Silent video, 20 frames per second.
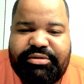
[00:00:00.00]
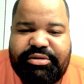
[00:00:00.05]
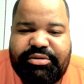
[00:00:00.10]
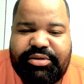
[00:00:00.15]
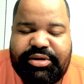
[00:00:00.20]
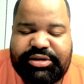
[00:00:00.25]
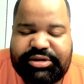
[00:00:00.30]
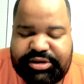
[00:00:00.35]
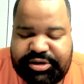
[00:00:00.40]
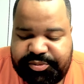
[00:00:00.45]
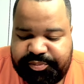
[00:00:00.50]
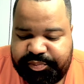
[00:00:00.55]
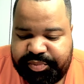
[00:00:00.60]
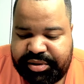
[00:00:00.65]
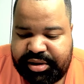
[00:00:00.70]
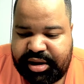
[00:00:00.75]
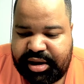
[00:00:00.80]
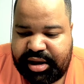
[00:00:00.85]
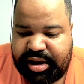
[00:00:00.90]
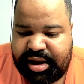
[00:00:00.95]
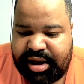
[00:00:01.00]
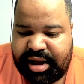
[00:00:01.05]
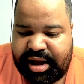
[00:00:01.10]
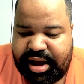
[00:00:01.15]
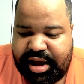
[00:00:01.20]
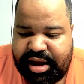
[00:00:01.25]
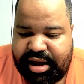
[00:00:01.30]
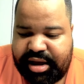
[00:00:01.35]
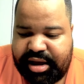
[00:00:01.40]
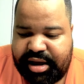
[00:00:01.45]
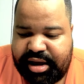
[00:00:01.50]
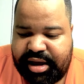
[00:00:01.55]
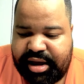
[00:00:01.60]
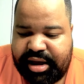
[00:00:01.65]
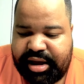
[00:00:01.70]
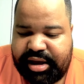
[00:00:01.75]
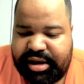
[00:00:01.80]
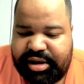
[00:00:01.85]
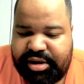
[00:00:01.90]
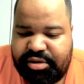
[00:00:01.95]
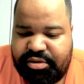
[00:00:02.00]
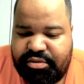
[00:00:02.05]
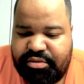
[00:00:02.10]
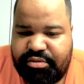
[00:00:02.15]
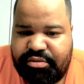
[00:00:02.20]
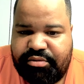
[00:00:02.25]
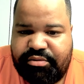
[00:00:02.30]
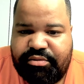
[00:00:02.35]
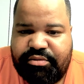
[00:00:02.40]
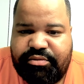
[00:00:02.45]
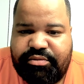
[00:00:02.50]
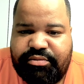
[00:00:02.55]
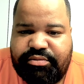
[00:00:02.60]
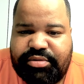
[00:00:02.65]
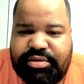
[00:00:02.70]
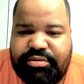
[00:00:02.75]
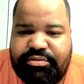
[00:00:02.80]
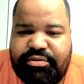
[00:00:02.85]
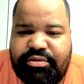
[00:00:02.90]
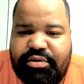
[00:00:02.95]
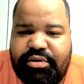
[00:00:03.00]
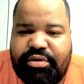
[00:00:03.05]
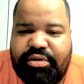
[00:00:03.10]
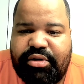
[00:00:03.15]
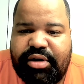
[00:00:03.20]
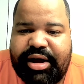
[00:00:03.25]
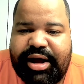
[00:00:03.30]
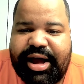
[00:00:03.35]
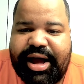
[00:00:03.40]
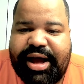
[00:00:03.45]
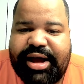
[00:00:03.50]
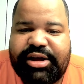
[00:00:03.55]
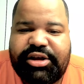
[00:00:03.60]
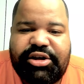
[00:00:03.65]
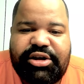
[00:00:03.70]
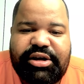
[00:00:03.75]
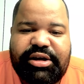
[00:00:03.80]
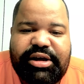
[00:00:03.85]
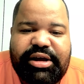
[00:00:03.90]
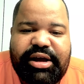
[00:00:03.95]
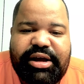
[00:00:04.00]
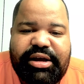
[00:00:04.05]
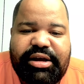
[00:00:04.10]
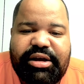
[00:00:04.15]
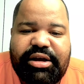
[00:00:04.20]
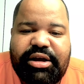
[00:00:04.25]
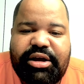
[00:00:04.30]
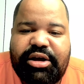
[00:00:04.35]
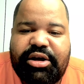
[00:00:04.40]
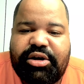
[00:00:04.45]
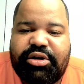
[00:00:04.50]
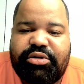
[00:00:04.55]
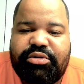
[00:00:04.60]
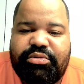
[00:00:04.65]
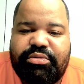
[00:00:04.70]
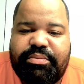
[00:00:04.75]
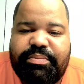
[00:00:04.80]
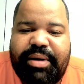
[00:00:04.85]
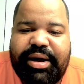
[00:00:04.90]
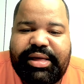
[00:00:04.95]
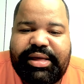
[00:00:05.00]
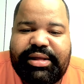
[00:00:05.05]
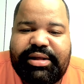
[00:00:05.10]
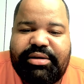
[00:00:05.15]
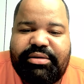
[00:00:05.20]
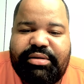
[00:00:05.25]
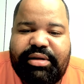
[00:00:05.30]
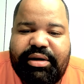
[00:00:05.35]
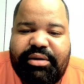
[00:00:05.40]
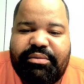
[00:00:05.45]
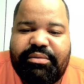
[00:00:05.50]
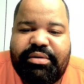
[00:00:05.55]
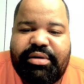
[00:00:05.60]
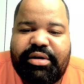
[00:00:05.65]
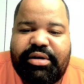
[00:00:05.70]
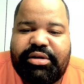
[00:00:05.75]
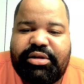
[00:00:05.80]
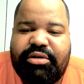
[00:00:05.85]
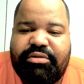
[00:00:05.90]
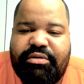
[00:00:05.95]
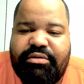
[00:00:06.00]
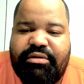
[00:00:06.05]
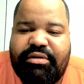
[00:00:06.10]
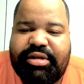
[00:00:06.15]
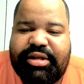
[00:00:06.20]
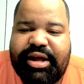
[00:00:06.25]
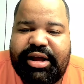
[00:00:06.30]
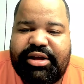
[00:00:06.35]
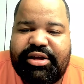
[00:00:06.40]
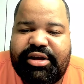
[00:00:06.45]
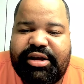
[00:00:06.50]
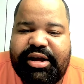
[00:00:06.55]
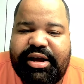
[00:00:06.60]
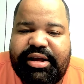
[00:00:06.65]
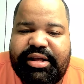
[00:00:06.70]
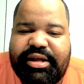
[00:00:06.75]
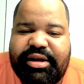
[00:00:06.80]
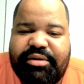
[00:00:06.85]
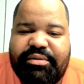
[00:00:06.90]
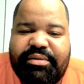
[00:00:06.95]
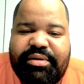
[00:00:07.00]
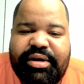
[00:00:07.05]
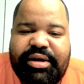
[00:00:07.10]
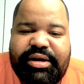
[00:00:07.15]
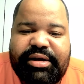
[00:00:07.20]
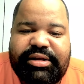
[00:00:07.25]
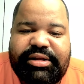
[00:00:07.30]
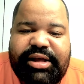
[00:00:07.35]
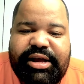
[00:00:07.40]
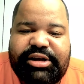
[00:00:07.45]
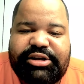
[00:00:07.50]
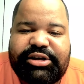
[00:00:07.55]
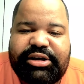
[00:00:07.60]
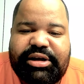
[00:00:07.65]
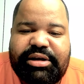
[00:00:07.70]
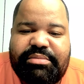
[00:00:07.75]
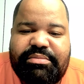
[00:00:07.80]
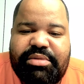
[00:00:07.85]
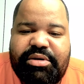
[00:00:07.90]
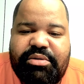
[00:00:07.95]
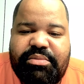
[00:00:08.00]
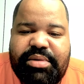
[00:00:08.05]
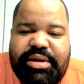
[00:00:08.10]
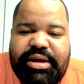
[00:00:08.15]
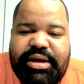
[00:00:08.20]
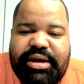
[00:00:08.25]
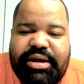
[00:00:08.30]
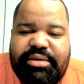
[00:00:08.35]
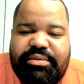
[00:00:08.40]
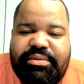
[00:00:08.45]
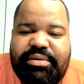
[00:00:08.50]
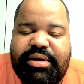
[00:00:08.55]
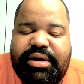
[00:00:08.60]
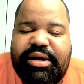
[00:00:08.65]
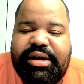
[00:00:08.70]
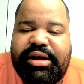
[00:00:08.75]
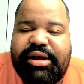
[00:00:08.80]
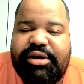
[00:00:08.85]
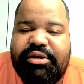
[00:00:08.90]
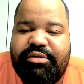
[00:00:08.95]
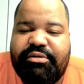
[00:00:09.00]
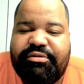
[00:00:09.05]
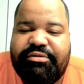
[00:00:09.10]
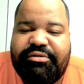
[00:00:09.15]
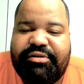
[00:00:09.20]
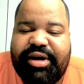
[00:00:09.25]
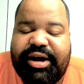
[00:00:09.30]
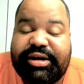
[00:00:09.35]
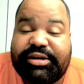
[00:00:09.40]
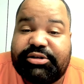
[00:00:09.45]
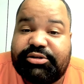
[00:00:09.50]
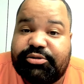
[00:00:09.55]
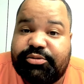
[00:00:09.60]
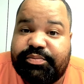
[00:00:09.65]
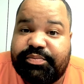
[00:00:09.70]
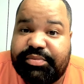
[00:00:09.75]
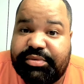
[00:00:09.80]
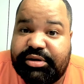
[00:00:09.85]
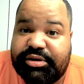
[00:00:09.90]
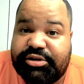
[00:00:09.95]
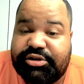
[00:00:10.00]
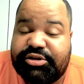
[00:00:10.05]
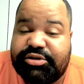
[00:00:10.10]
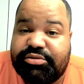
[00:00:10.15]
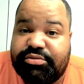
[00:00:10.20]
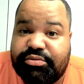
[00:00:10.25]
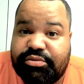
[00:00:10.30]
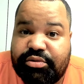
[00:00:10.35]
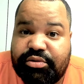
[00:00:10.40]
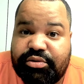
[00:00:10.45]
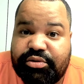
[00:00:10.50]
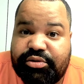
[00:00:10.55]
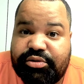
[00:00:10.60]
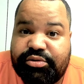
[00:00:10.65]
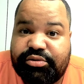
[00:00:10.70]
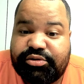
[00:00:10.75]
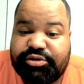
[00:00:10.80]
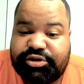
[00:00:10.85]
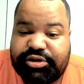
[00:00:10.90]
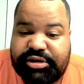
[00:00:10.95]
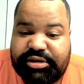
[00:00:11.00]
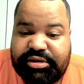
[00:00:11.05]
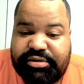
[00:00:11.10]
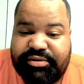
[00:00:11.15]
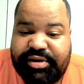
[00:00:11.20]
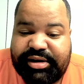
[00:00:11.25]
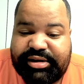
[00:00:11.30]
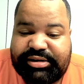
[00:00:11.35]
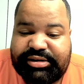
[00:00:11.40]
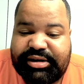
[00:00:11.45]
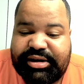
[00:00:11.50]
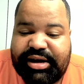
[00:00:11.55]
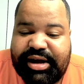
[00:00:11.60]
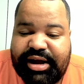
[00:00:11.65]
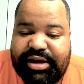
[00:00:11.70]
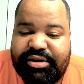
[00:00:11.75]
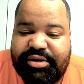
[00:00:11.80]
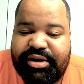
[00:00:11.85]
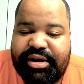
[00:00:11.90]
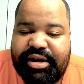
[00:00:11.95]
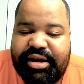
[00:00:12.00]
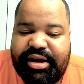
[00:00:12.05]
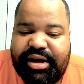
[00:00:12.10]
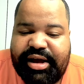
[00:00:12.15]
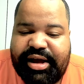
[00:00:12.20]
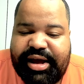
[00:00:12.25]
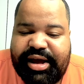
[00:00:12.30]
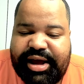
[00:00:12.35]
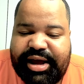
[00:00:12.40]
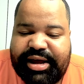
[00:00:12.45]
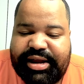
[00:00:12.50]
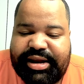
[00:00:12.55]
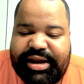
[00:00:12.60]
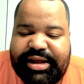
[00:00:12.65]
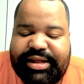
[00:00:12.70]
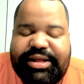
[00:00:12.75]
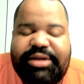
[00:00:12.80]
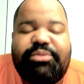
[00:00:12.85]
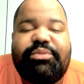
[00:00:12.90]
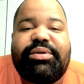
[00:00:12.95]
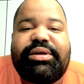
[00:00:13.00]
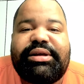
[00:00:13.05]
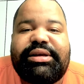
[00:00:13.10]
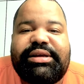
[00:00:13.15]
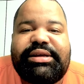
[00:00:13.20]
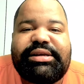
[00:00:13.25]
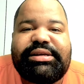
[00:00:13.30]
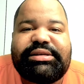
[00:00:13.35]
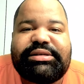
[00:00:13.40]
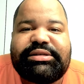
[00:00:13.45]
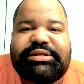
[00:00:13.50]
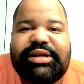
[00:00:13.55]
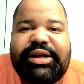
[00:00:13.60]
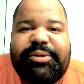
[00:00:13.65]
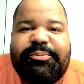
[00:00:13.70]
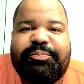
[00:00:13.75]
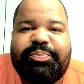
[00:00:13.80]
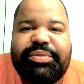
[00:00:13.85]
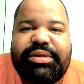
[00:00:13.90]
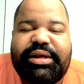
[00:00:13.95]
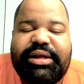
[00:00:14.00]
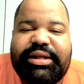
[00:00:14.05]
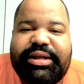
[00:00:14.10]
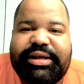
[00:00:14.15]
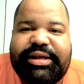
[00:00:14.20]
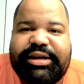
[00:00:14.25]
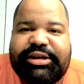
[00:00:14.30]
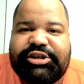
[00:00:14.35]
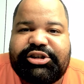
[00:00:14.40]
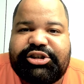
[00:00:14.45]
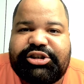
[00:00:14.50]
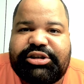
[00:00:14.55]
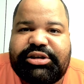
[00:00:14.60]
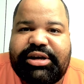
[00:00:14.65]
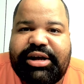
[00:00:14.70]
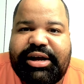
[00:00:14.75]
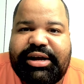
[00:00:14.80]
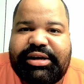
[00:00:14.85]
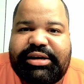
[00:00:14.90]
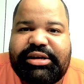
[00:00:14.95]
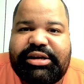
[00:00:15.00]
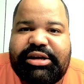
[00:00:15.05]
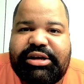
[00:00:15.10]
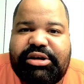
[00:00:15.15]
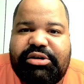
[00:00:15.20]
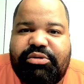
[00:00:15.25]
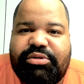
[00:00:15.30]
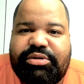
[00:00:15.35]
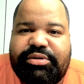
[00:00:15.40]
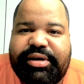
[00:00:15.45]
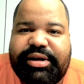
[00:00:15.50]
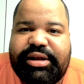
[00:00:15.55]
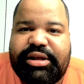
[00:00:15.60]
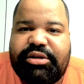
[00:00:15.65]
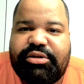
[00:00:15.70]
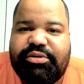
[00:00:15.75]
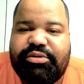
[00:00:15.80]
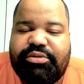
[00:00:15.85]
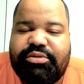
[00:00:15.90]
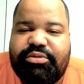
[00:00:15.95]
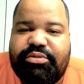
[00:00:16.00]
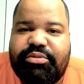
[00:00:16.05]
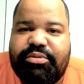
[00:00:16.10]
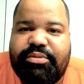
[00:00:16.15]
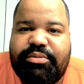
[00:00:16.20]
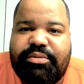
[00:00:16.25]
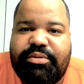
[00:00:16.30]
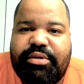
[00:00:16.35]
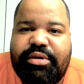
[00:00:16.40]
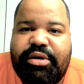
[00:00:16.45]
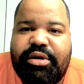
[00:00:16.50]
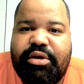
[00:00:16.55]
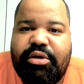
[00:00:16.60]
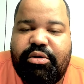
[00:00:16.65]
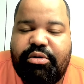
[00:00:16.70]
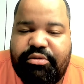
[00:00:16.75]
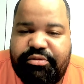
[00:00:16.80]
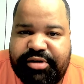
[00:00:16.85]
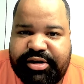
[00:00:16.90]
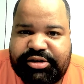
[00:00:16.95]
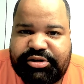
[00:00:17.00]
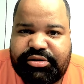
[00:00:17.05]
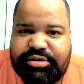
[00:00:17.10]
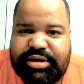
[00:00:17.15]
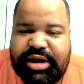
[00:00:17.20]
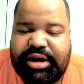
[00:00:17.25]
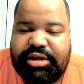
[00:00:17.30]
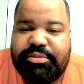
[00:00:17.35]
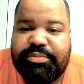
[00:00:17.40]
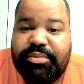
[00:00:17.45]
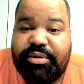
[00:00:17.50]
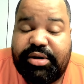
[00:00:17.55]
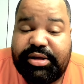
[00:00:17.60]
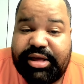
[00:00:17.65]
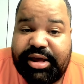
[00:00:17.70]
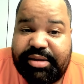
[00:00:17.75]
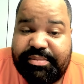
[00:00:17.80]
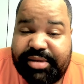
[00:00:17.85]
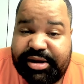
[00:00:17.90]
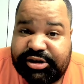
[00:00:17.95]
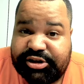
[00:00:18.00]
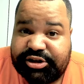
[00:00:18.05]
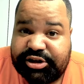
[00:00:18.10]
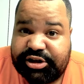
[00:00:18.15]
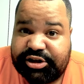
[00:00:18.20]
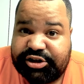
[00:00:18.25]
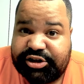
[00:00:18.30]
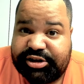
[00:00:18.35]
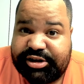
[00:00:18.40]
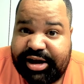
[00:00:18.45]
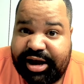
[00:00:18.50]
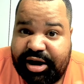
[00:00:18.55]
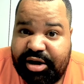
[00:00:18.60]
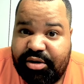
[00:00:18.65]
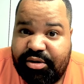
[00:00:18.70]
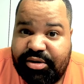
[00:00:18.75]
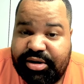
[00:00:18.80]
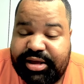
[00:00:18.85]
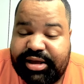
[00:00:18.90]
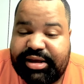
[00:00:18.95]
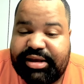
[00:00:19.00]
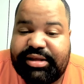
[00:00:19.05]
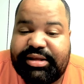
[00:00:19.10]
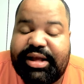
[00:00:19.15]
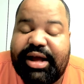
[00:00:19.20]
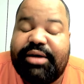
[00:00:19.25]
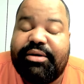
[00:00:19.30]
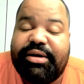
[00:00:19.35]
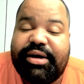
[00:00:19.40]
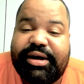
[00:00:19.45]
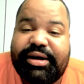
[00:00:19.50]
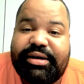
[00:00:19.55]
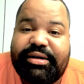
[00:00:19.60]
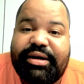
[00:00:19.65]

falou assim, ah, eu não vou colocar ninguém num paredão não. Não vou votar em ninguém não. Deixa que meu milhão eu faço de um outro jeito. E Ivete Sangalo, ela não quis né, interagir ali quando ela entrou no confessionário. Porém, minha gente, que agora que tá.